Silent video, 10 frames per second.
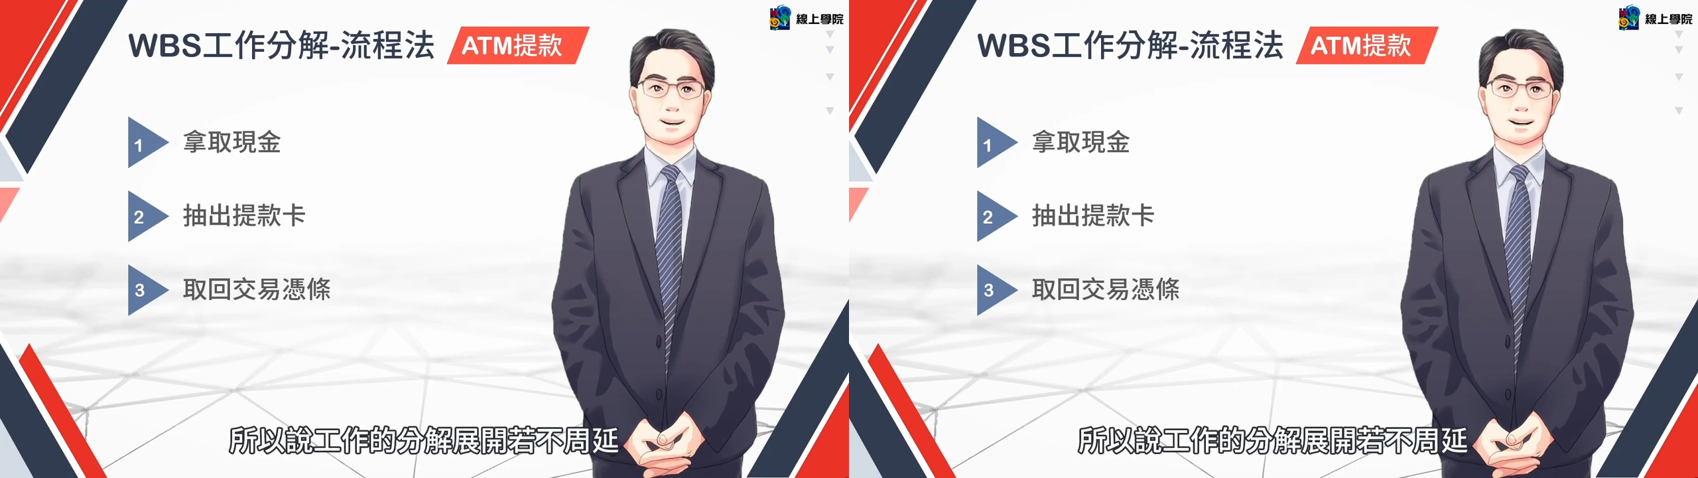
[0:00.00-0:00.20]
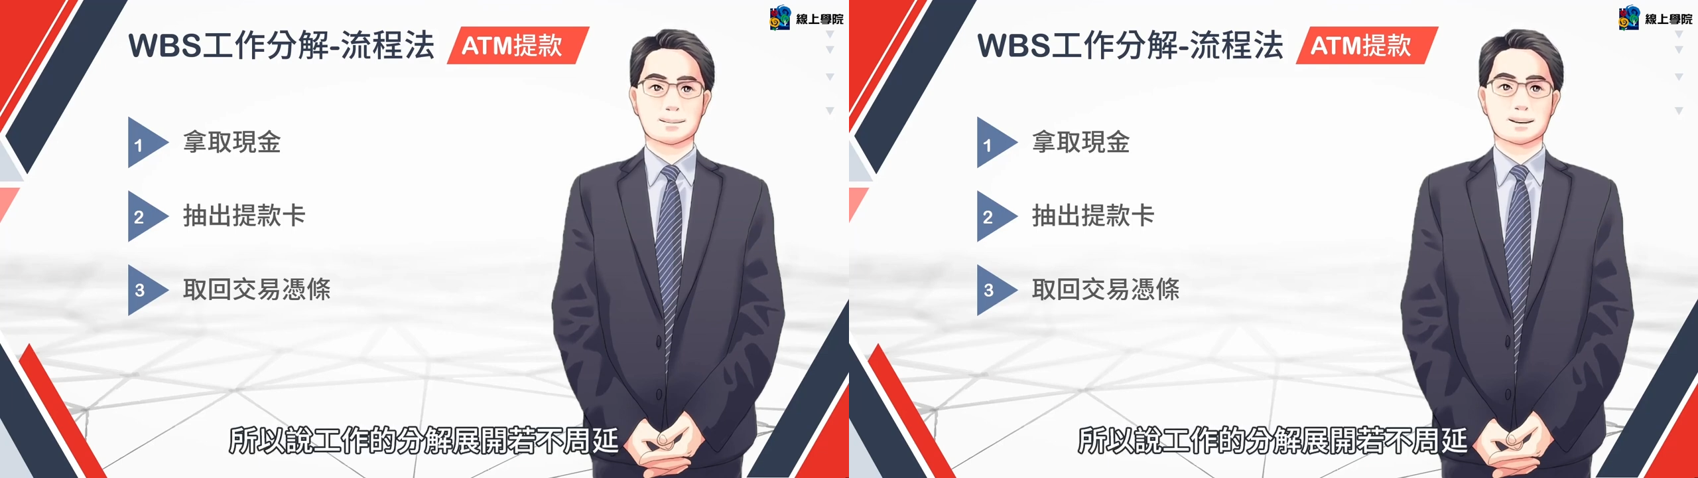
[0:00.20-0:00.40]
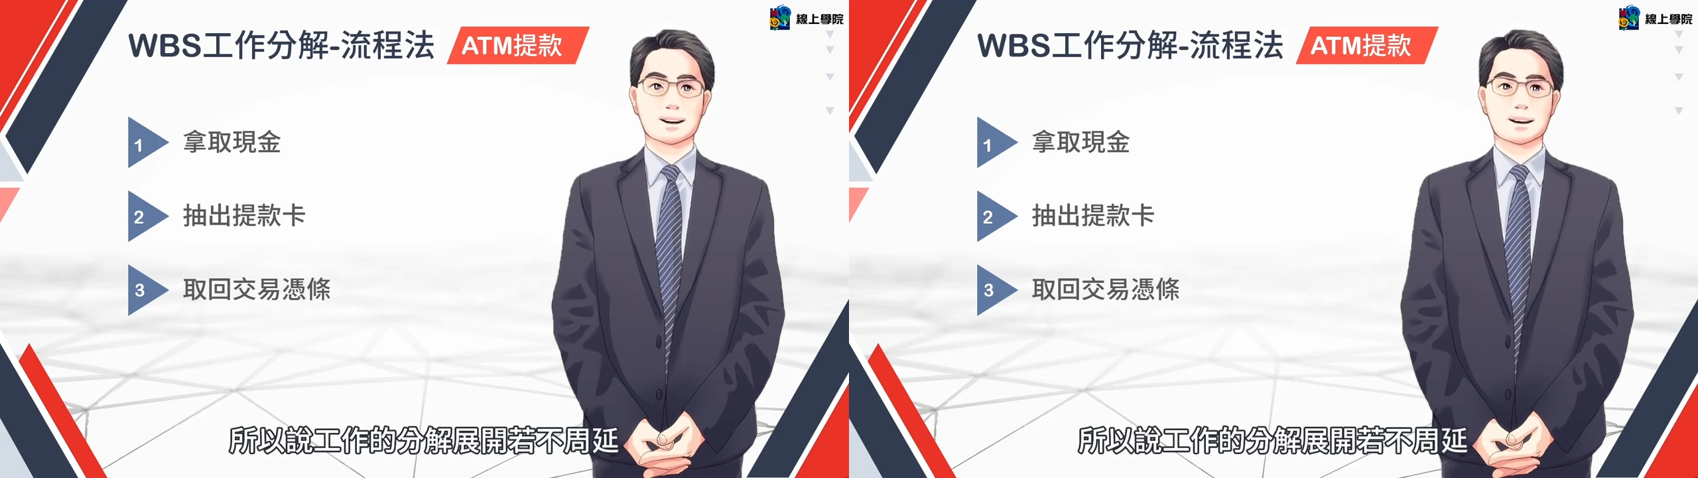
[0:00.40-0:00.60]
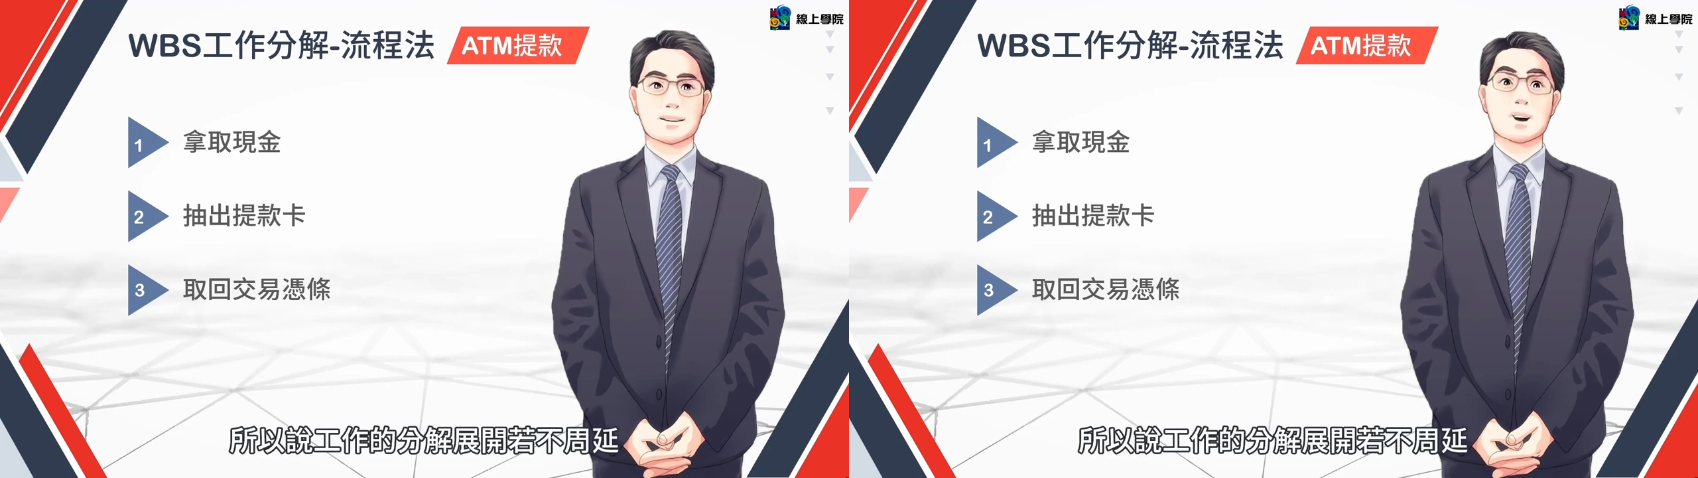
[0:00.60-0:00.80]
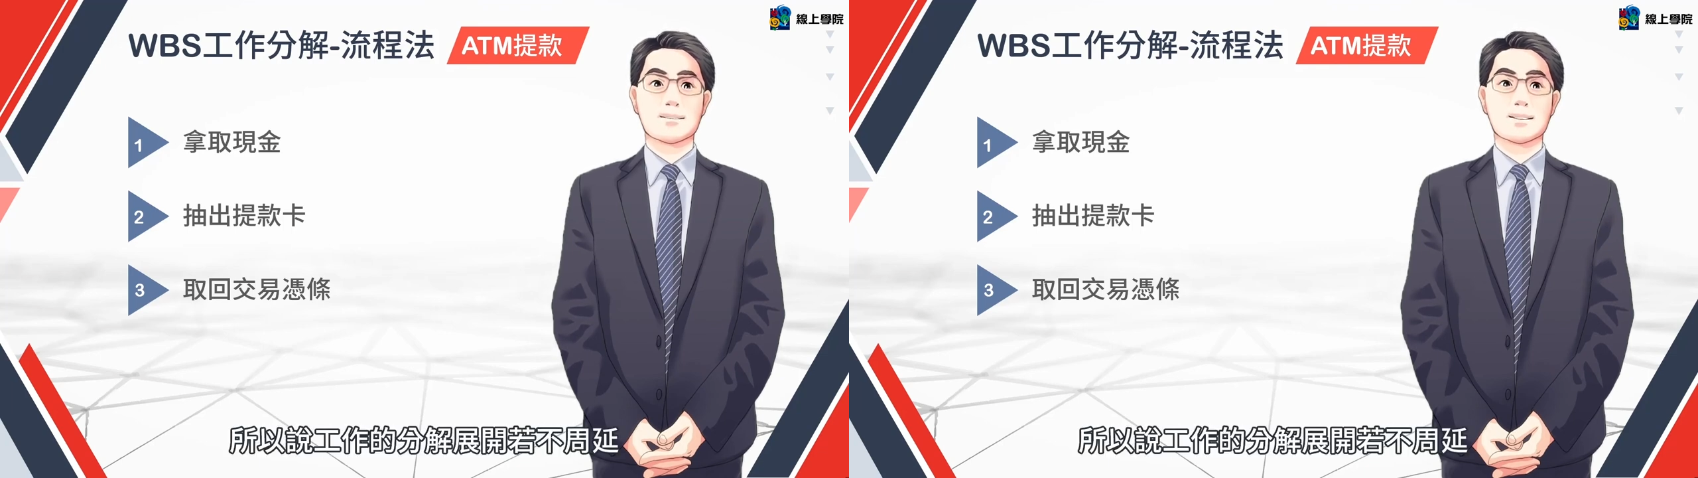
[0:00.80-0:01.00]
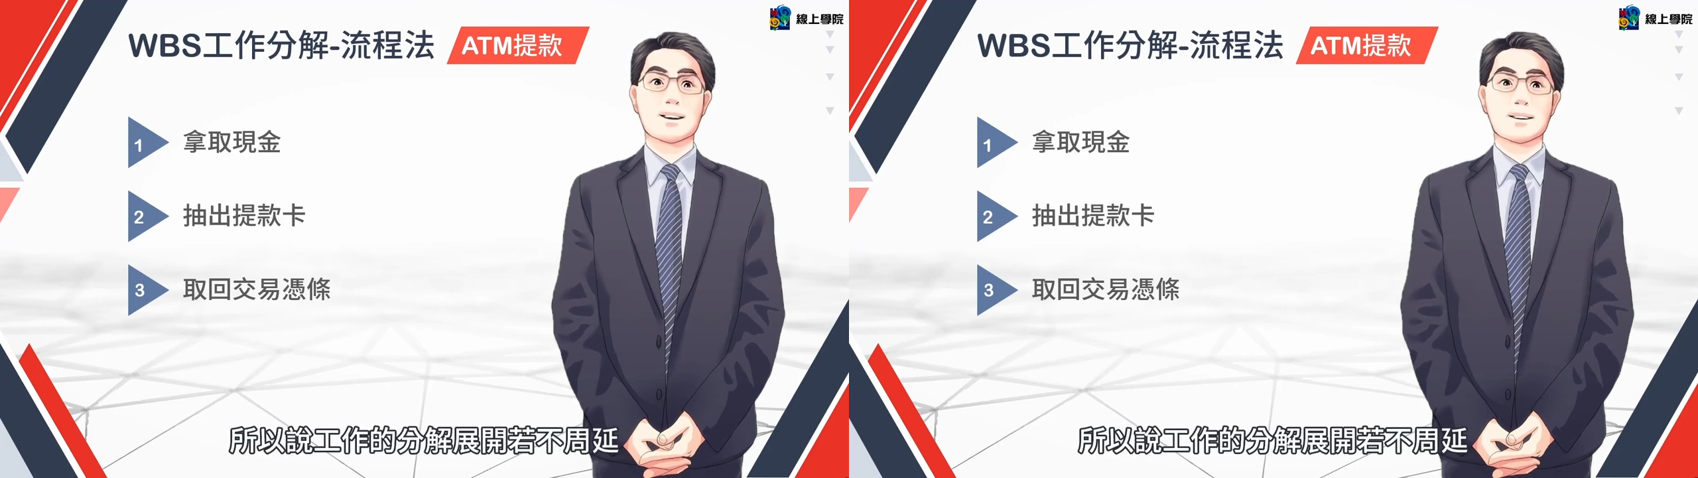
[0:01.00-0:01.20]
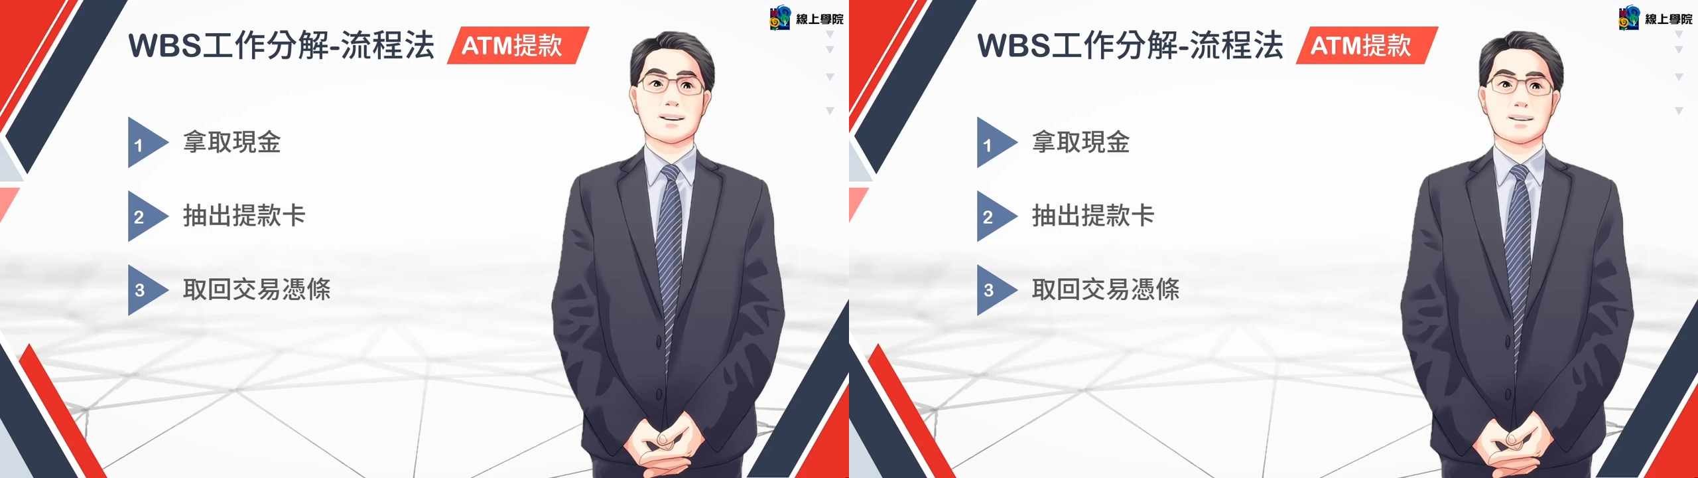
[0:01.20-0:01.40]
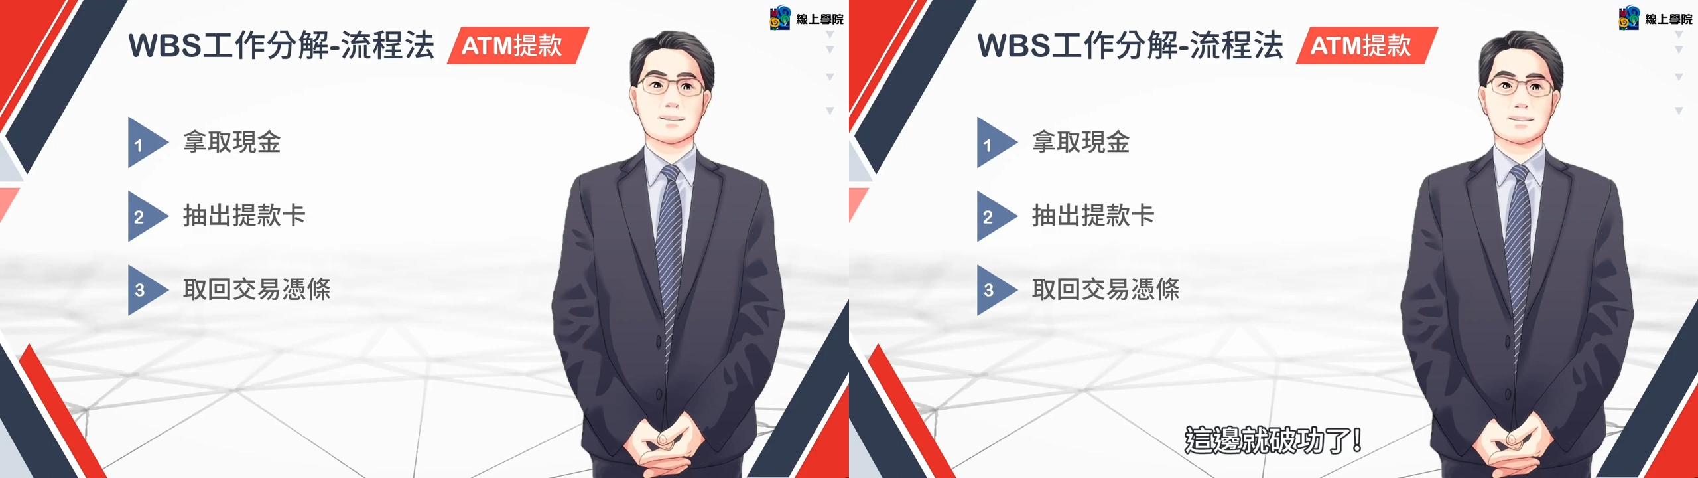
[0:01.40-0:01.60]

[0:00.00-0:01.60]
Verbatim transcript: 展开若不周延，